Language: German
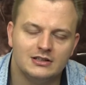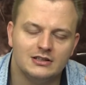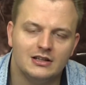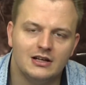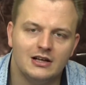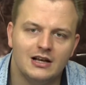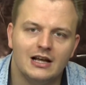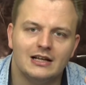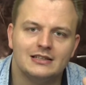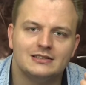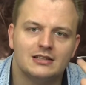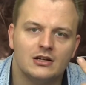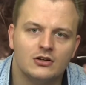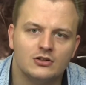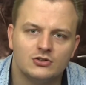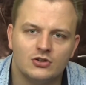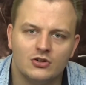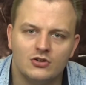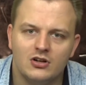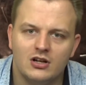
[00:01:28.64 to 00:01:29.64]
Last
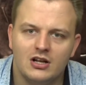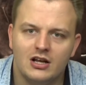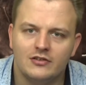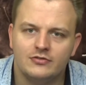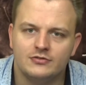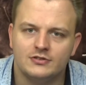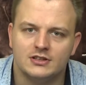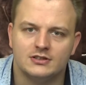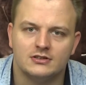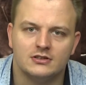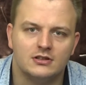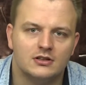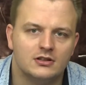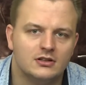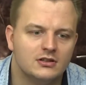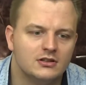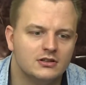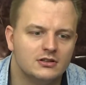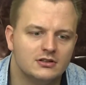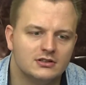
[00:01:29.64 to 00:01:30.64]
House on the Left,
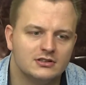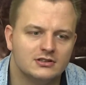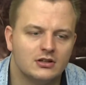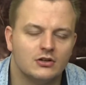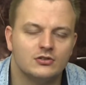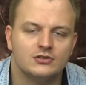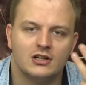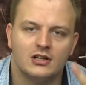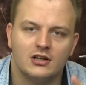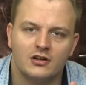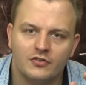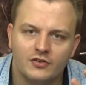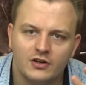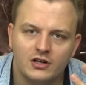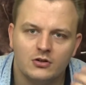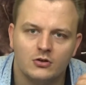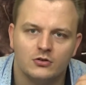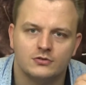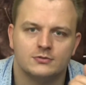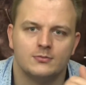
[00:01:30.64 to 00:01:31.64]
äh, das Haus an der
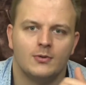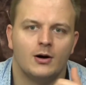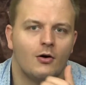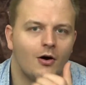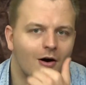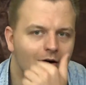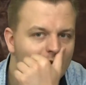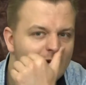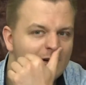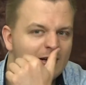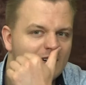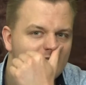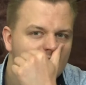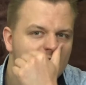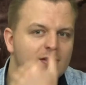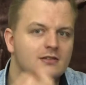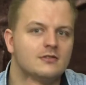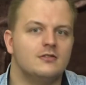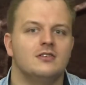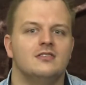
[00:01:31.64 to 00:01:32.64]
Friedhofsmauer
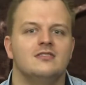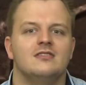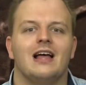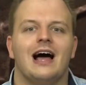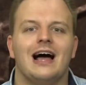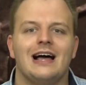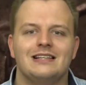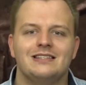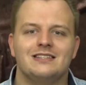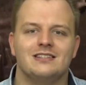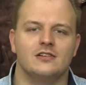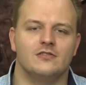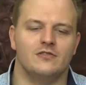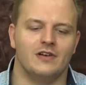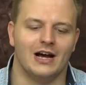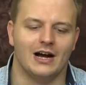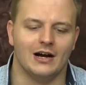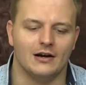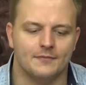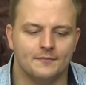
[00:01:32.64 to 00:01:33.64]
zu diesen
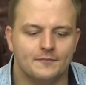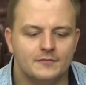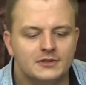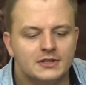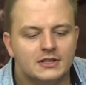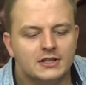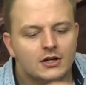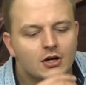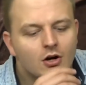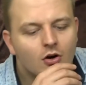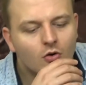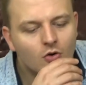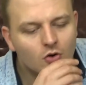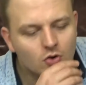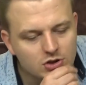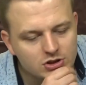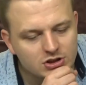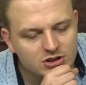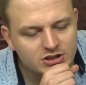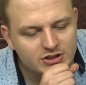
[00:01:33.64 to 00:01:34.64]
Einzelwerken.
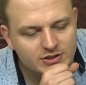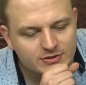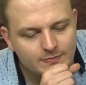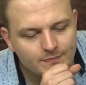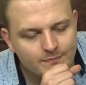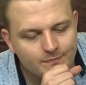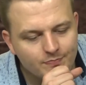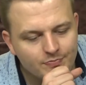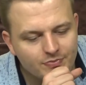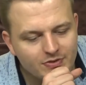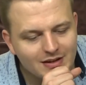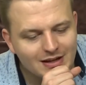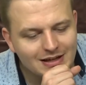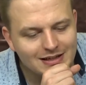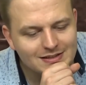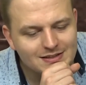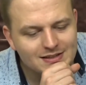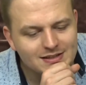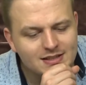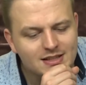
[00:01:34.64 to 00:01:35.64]
Und
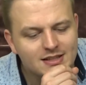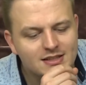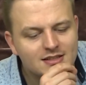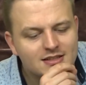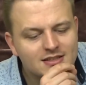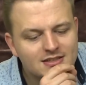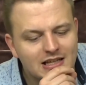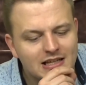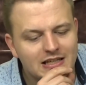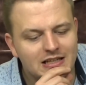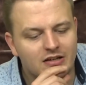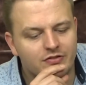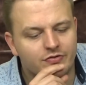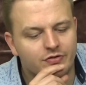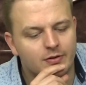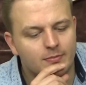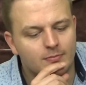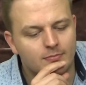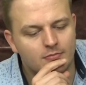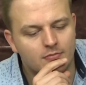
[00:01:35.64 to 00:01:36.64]
es ist ein interessanter
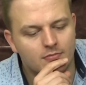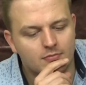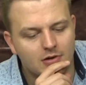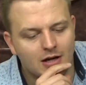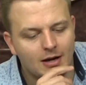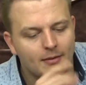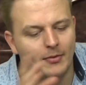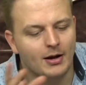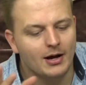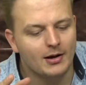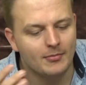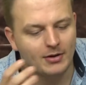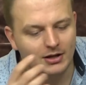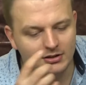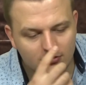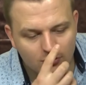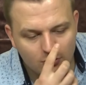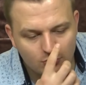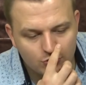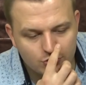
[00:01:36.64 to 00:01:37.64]
Film. Kamera
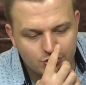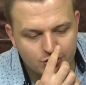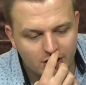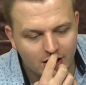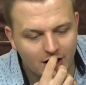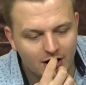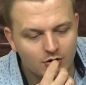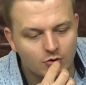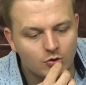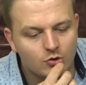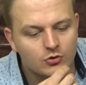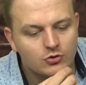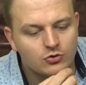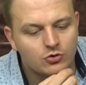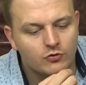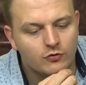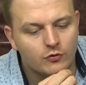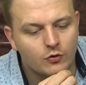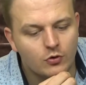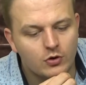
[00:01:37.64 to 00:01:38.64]
machte Luciano
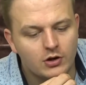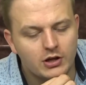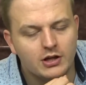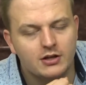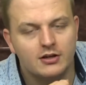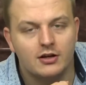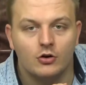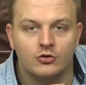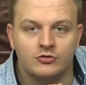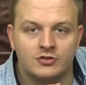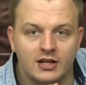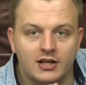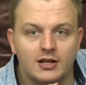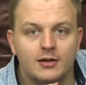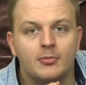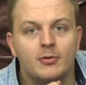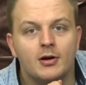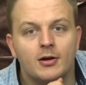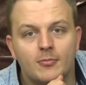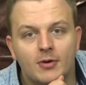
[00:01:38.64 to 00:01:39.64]
Tovoli, der auch
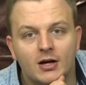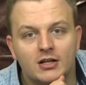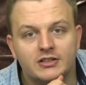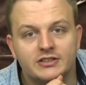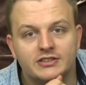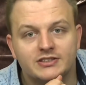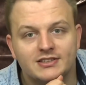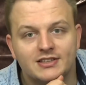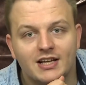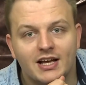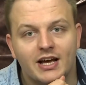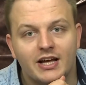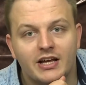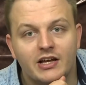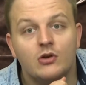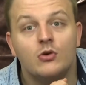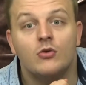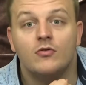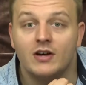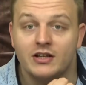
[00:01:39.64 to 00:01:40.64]
Tenebre machte, sehr
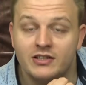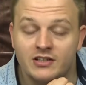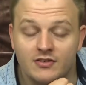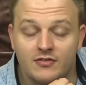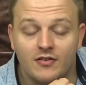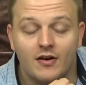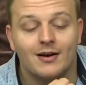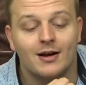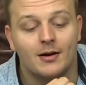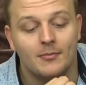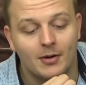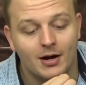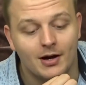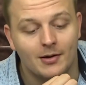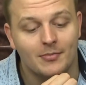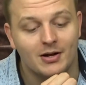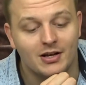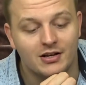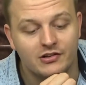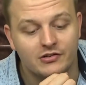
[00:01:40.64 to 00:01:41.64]
innovativer
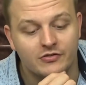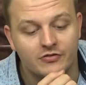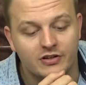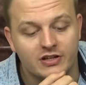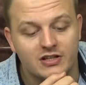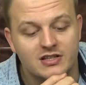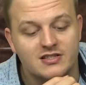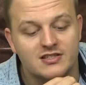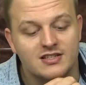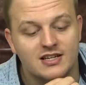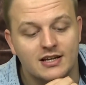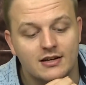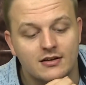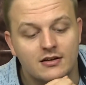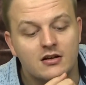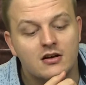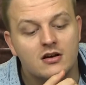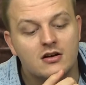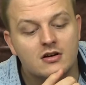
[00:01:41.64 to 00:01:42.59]
Kameramann in vielen Szenen.